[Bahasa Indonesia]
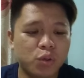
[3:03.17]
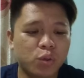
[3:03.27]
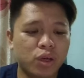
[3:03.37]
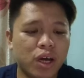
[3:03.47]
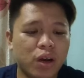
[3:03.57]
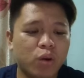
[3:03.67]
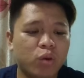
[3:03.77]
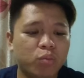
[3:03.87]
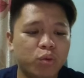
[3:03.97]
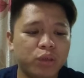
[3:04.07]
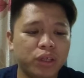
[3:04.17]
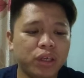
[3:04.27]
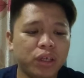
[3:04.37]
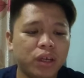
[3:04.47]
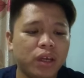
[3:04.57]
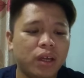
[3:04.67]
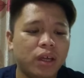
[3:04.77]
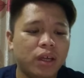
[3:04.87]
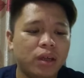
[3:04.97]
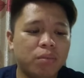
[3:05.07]
Soekarno Putri,
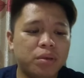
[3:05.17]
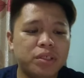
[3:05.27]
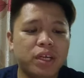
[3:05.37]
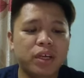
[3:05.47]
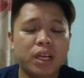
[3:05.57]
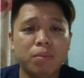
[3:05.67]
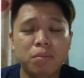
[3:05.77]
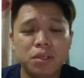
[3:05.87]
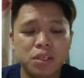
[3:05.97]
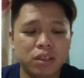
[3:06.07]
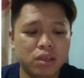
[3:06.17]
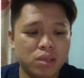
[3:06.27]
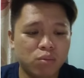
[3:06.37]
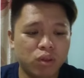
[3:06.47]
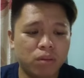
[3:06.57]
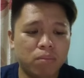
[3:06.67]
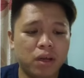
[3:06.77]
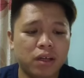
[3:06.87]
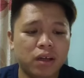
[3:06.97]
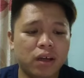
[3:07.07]
berjaya dalam misi tersebut,
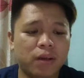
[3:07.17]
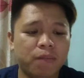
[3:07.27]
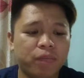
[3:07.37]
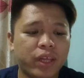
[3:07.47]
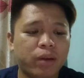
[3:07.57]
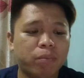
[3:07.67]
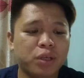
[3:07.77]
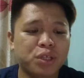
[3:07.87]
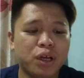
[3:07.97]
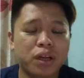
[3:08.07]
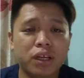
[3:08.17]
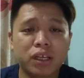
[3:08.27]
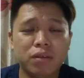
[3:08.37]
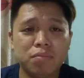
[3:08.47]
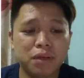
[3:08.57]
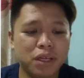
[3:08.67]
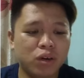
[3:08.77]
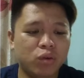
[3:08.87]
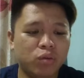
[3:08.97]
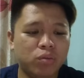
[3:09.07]
maka tanpa syak lagi
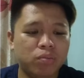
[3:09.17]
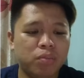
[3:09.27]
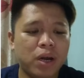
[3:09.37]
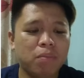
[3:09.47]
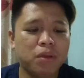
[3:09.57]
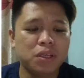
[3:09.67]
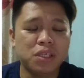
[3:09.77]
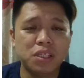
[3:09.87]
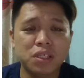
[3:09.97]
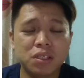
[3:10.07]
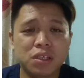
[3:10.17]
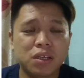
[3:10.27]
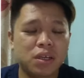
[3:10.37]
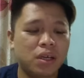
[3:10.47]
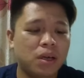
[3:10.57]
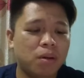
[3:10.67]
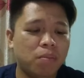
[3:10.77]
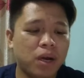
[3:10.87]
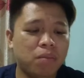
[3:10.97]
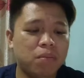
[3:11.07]
beliau Prime Minister
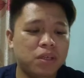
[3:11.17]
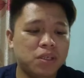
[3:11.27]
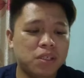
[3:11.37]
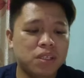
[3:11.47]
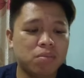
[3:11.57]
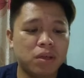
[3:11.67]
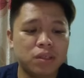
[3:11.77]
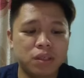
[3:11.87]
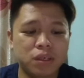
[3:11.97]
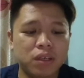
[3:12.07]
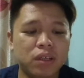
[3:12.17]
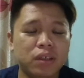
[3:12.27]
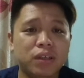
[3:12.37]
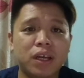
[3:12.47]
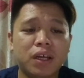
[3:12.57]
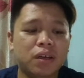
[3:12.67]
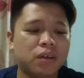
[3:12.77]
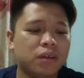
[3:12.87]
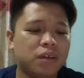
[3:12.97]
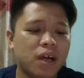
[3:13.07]
Prime Minister material
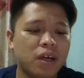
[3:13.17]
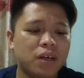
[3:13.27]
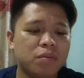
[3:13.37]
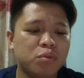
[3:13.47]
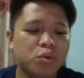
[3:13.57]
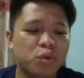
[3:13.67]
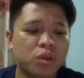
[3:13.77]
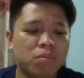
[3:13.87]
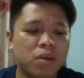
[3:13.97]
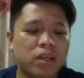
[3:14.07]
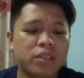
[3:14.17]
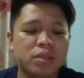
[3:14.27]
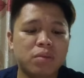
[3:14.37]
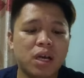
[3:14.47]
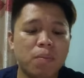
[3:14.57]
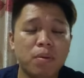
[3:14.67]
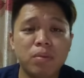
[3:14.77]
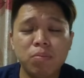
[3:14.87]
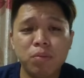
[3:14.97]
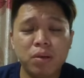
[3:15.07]
dan akan muncul kembali sebagai
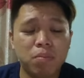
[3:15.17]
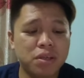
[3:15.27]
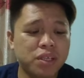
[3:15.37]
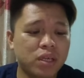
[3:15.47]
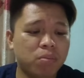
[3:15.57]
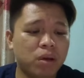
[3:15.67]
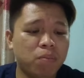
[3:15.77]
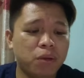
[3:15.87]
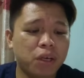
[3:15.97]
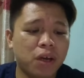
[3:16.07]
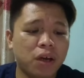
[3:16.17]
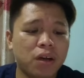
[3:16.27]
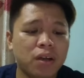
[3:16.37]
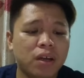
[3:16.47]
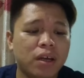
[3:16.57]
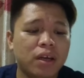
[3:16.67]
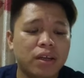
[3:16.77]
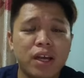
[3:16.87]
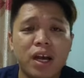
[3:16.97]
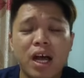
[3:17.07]
pemimpin masa depan PKR
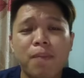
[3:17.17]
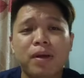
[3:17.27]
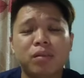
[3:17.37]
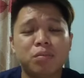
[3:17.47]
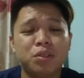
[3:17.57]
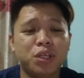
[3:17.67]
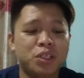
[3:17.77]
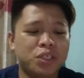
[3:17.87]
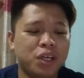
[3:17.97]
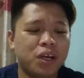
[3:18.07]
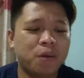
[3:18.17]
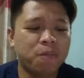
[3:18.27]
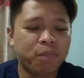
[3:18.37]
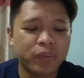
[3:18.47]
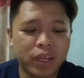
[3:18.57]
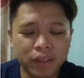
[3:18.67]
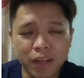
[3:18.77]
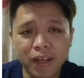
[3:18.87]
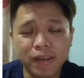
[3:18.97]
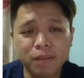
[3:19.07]
yang amat menjanjikan,
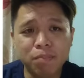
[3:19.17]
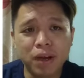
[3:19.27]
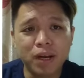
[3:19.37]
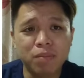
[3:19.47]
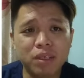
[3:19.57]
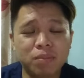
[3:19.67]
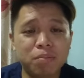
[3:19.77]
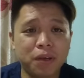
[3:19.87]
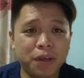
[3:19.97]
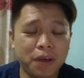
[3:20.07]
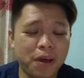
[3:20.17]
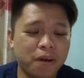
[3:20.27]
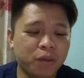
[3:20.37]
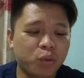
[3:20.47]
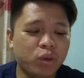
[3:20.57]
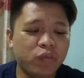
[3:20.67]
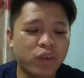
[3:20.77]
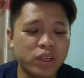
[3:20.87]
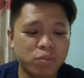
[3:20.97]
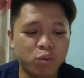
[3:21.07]
kata ahli parlimen PKR itu di
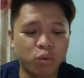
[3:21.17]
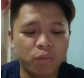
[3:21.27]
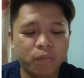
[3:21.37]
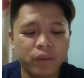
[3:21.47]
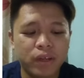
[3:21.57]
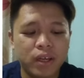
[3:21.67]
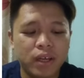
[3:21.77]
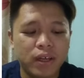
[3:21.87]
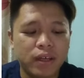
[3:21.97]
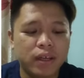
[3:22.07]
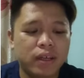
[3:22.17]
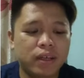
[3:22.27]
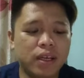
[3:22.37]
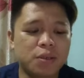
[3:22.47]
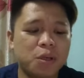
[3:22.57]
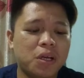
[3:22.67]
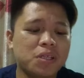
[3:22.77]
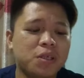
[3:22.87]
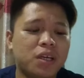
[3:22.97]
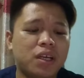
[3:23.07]
Facebook. Nah,
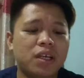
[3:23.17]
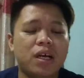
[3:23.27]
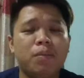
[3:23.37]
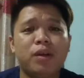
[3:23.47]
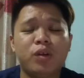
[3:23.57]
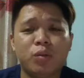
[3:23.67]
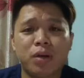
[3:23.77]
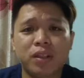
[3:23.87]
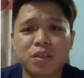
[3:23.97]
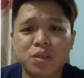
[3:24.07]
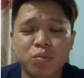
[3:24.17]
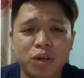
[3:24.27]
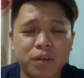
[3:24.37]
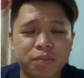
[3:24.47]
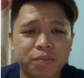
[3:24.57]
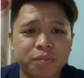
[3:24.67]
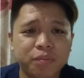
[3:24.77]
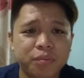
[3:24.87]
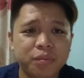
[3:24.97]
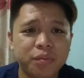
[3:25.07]
saudara-saudara yang amat dihormati semua,
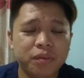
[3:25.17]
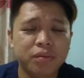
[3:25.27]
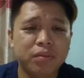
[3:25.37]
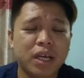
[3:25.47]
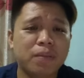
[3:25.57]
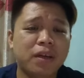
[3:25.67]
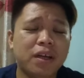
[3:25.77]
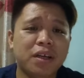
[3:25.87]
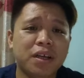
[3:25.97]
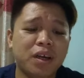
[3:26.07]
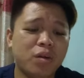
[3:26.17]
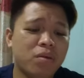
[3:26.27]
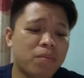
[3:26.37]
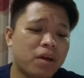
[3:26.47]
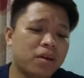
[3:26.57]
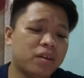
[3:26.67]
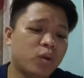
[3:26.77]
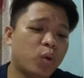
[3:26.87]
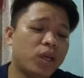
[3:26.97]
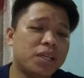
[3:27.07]
Bagaimana kalau memang
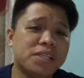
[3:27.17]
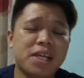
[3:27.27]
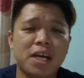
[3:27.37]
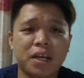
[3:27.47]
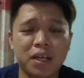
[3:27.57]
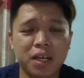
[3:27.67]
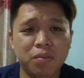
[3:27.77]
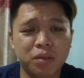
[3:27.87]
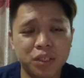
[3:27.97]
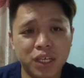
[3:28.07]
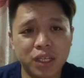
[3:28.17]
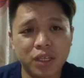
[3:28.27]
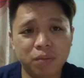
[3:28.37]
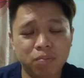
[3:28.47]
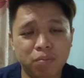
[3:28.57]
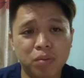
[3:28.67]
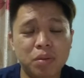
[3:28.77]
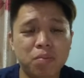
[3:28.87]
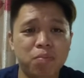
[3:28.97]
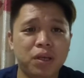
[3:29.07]
Nurul Iza akan menjadi
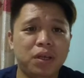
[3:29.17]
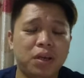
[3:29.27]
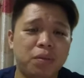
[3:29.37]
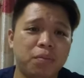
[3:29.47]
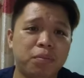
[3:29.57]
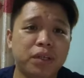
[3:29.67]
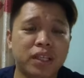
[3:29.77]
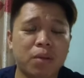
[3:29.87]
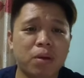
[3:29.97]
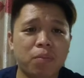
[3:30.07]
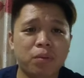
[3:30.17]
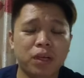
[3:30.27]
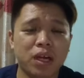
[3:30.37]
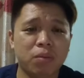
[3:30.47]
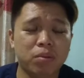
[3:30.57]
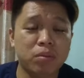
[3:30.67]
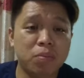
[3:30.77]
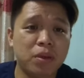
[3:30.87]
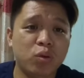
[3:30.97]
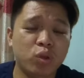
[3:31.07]
pemimpin pertama PKR,
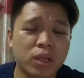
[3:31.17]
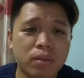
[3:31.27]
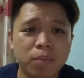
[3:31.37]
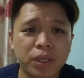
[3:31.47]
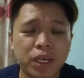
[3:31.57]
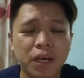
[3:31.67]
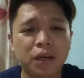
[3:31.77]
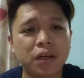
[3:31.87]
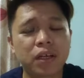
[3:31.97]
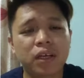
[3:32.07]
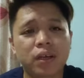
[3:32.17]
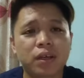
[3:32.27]
pemimpin utama PKR